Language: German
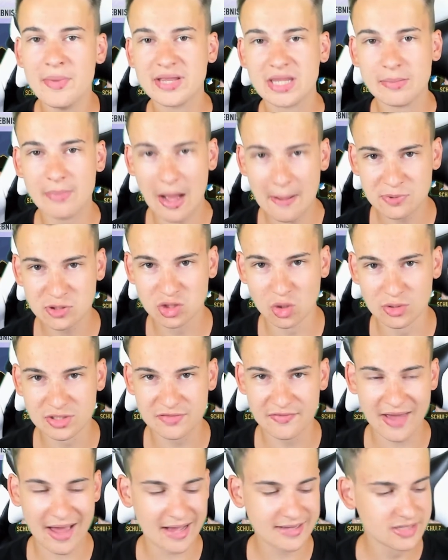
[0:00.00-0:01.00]
mit dem
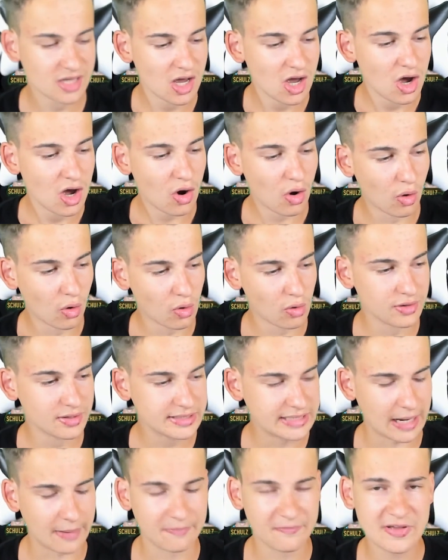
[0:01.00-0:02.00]
Abstoßwert.
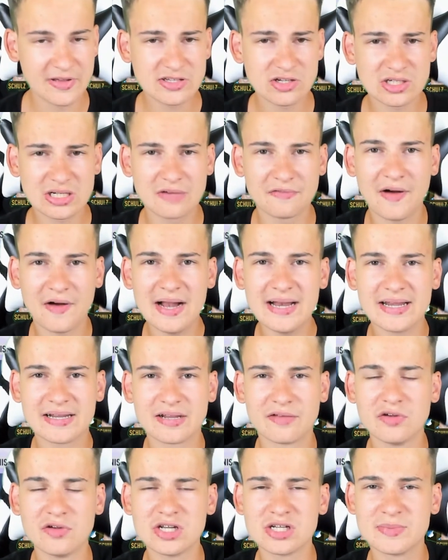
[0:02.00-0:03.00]
Und ja, wenn es euch gefallen
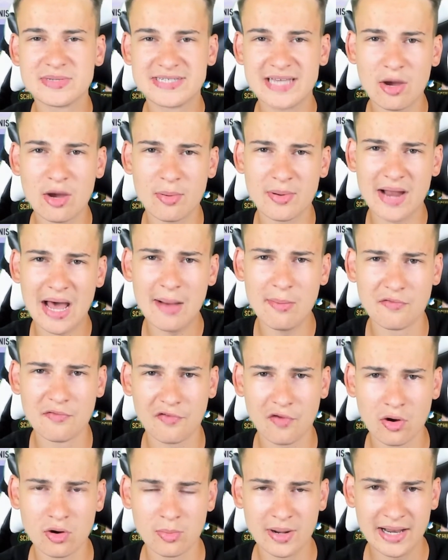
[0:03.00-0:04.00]
hat, dann würde ich mich sehr über ein
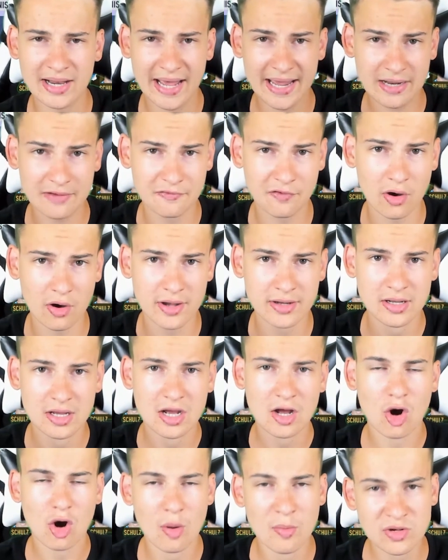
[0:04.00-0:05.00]
Abo freuen, über ein Like freuen
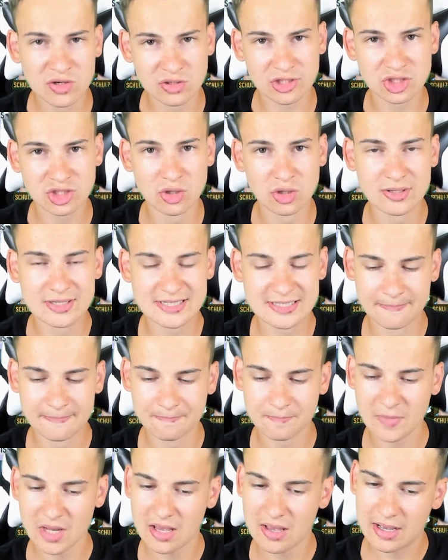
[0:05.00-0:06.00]
und mich
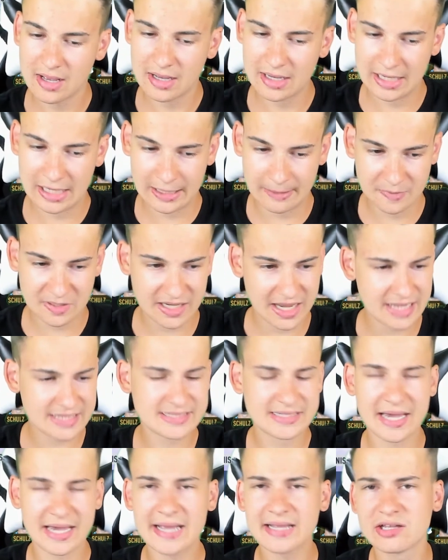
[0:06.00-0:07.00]
unterstützen. Ähm, ich
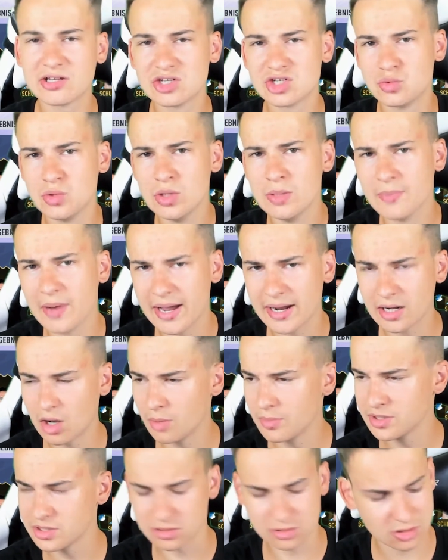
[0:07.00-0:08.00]
gehe jetzt direkt in den Stream rein,
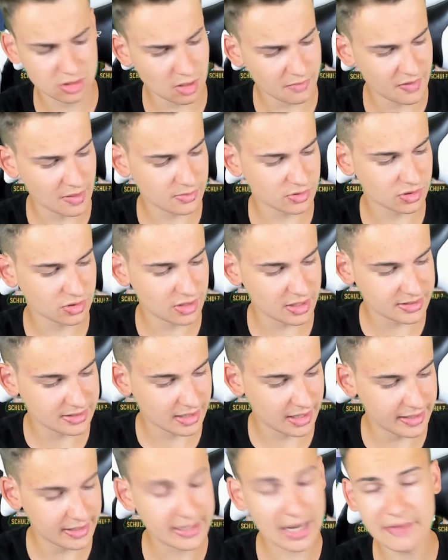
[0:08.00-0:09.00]
glaube ich. Ich glaube, wir haben schon gleich
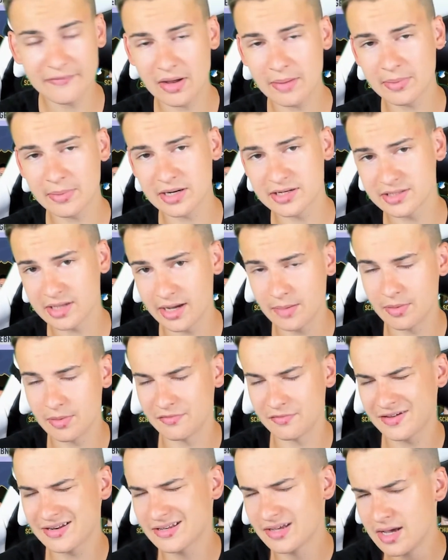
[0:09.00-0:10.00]
drei. Ja, wir haben gleich drei.
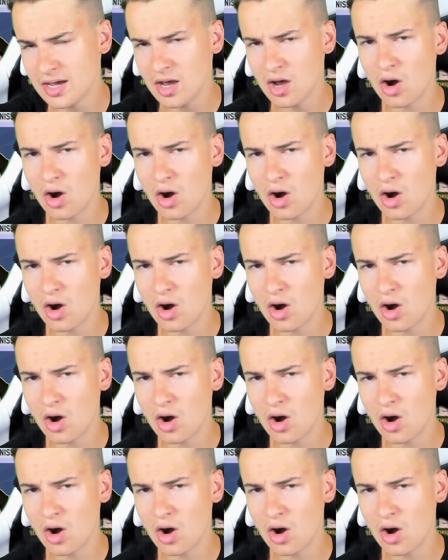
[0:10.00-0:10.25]
Perfekt.